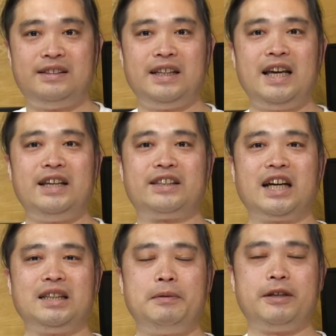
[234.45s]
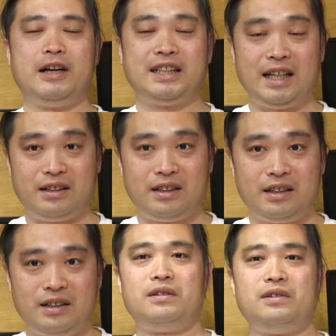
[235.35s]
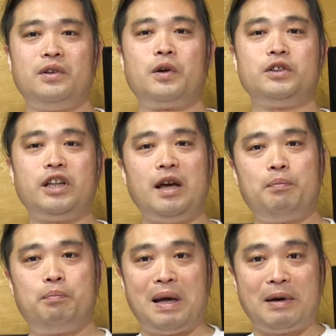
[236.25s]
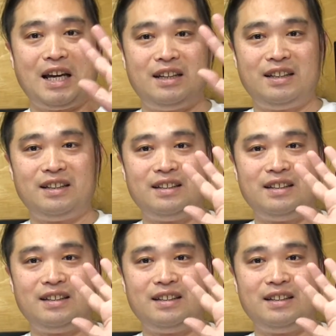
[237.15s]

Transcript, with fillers: ぜひ使ってみてください。ということで、バイバイ。